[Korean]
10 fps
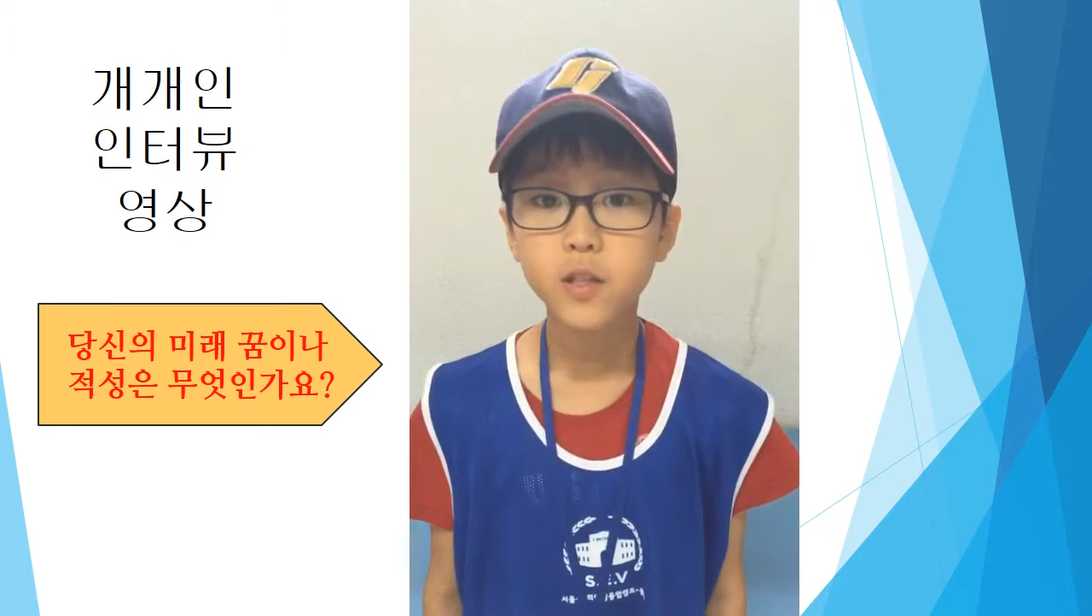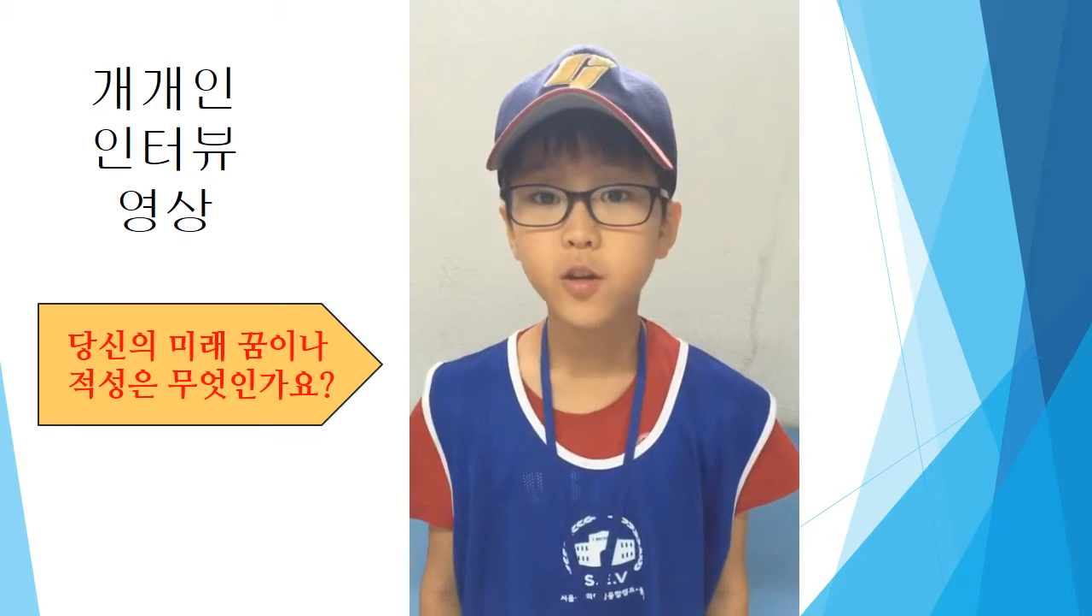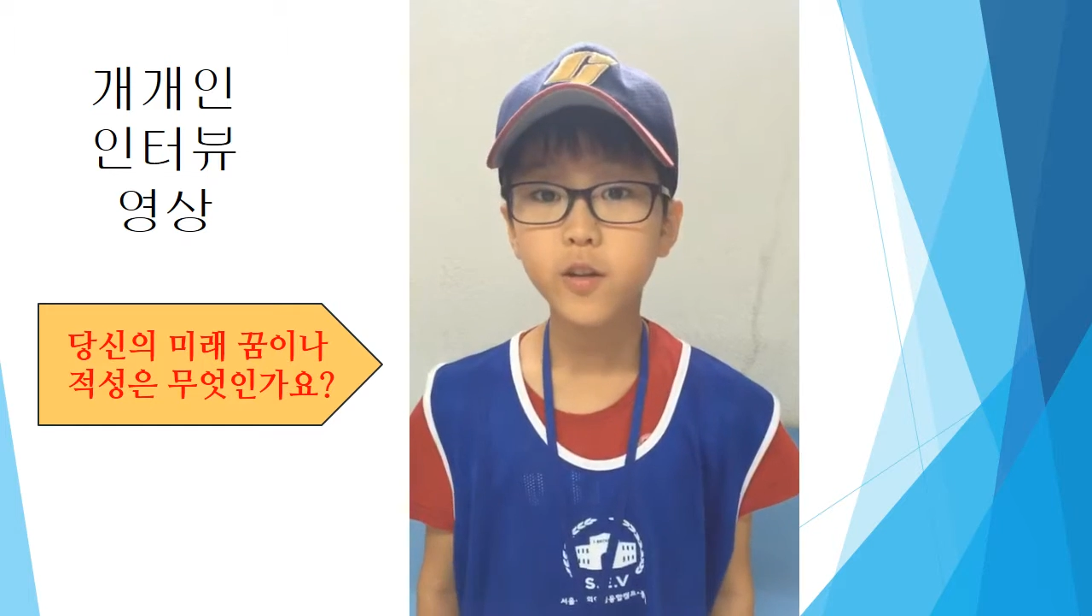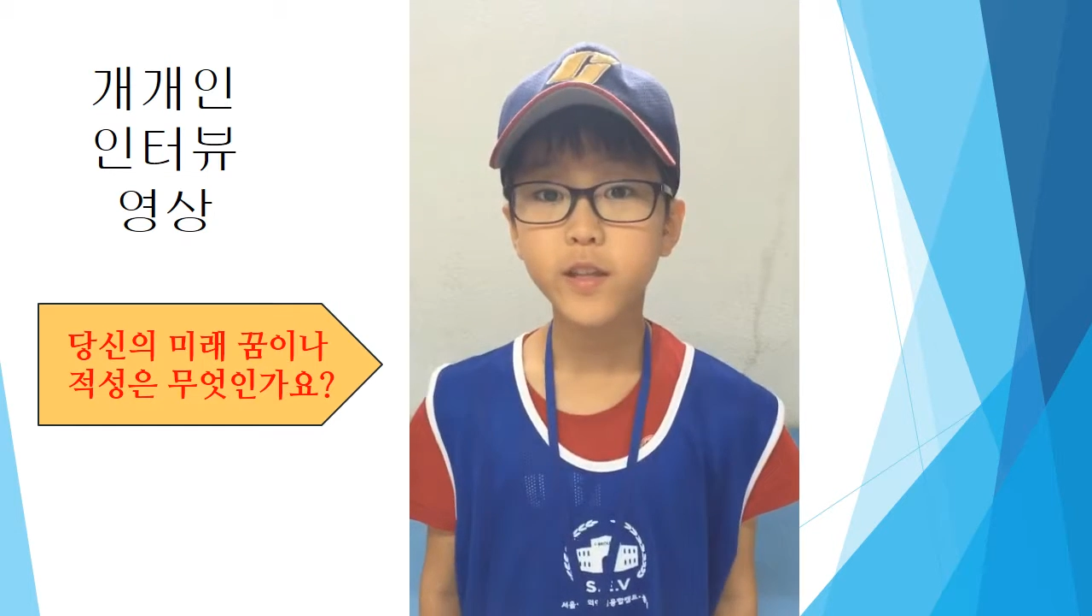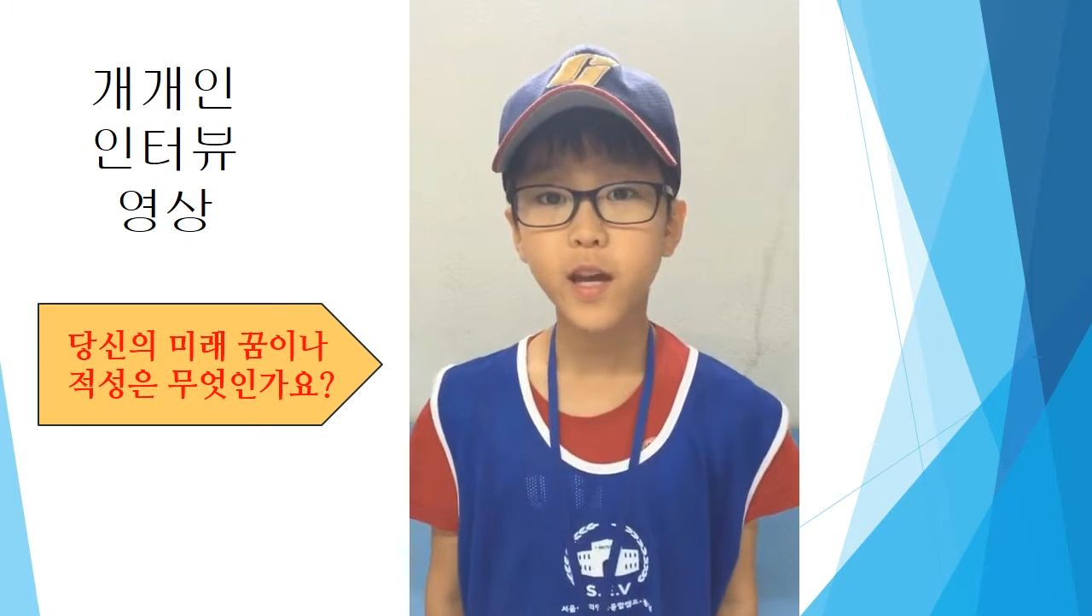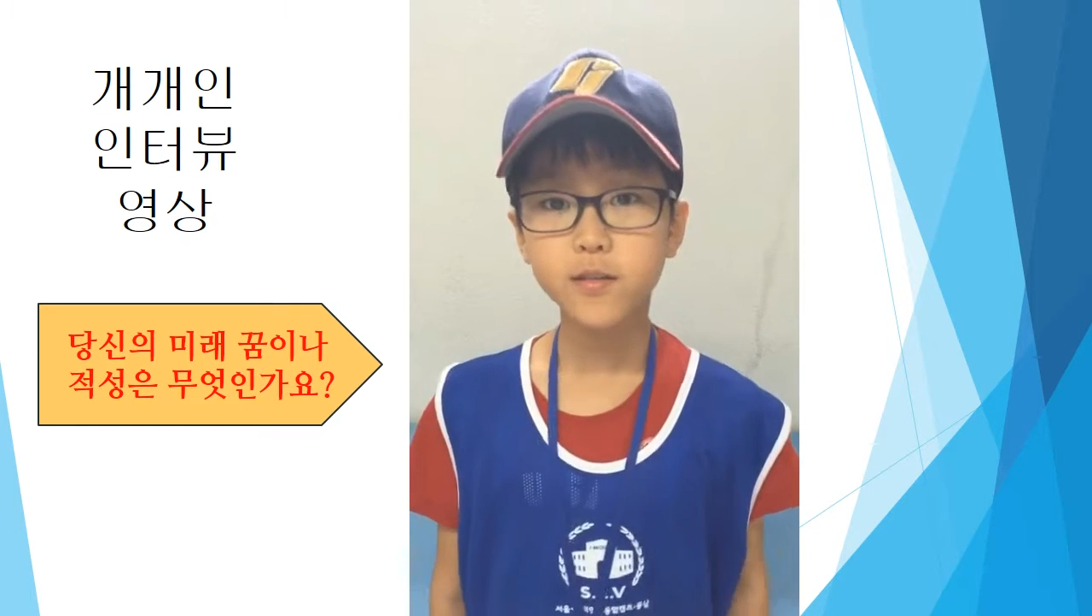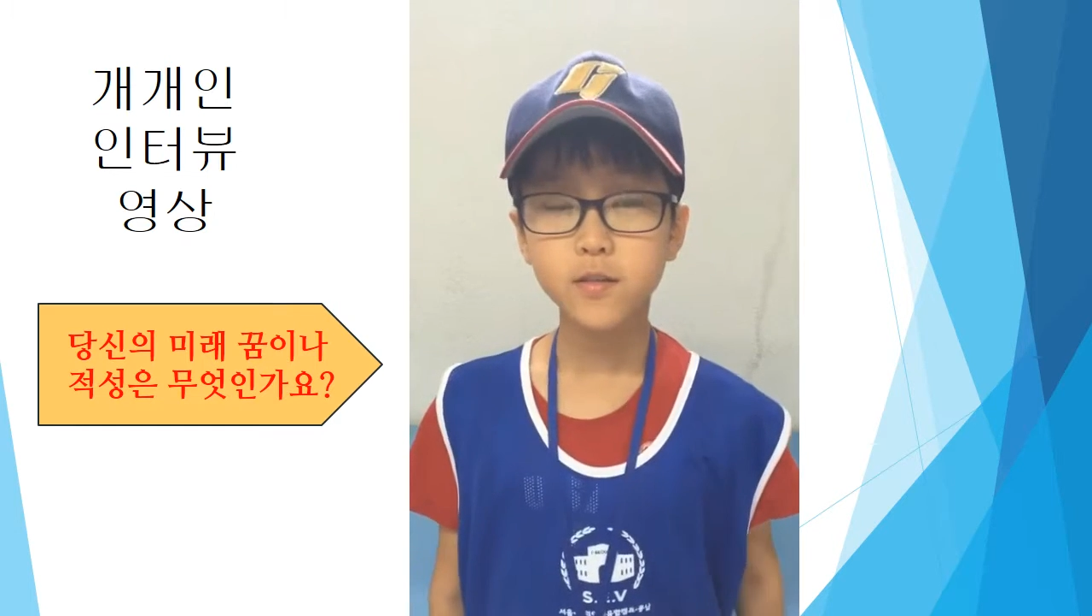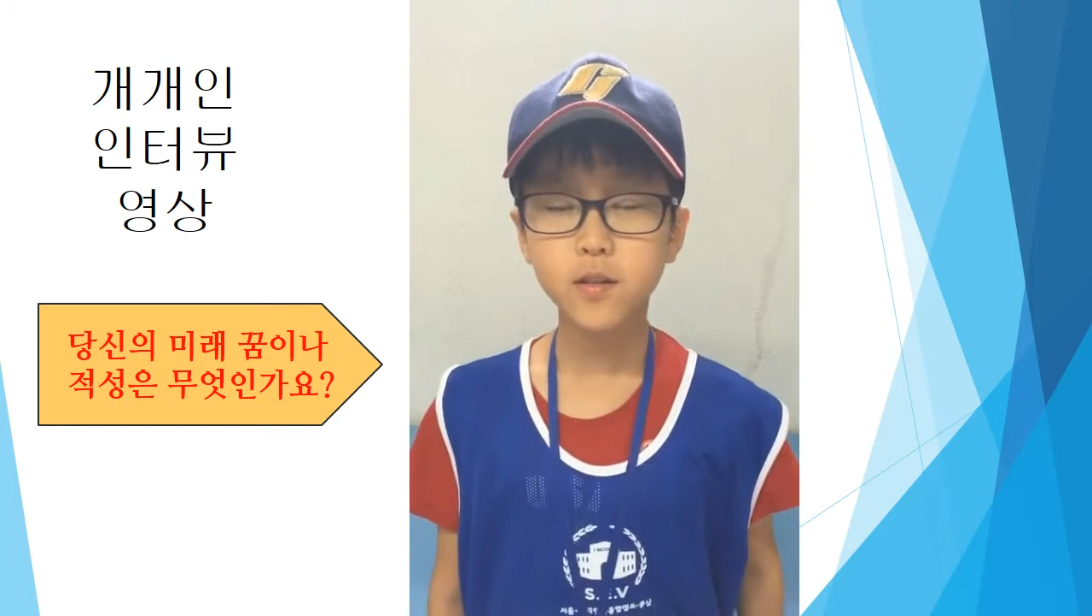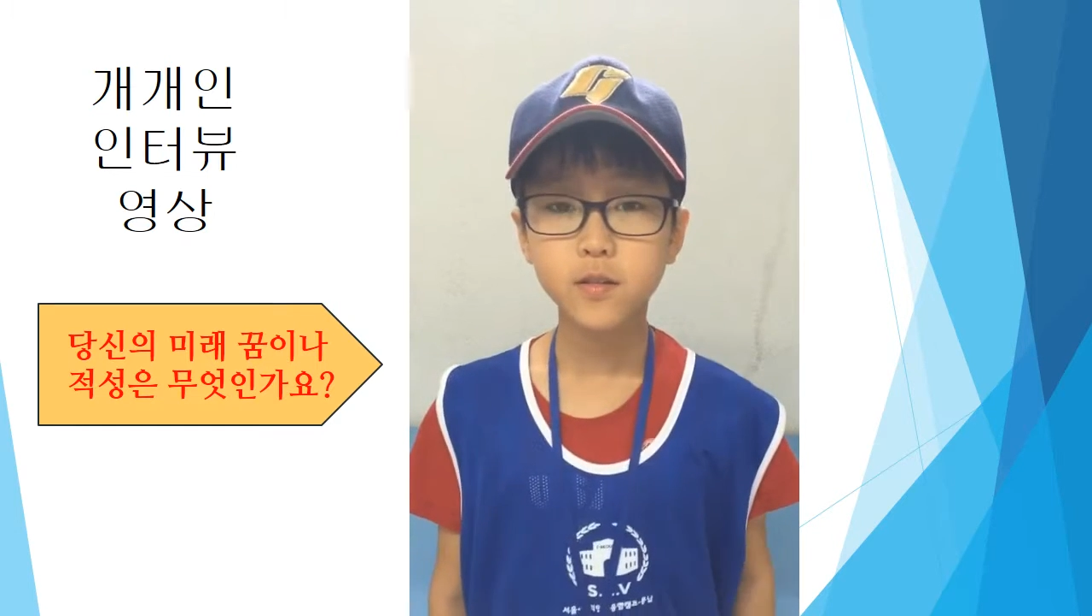저는 야구